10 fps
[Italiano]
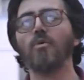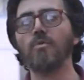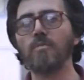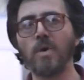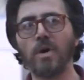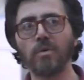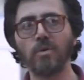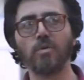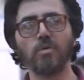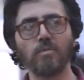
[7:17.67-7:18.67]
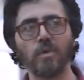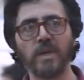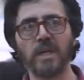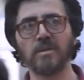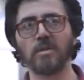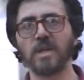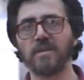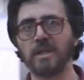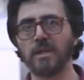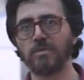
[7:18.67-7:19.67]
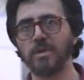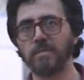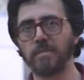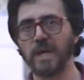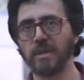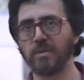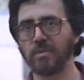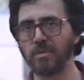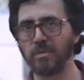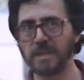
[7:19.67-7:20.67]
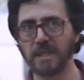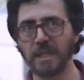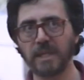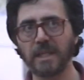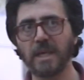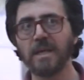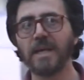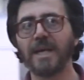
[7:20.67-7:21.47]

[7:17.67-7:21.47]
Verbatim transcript: un modo, un momento per avere un impatto con questa realtà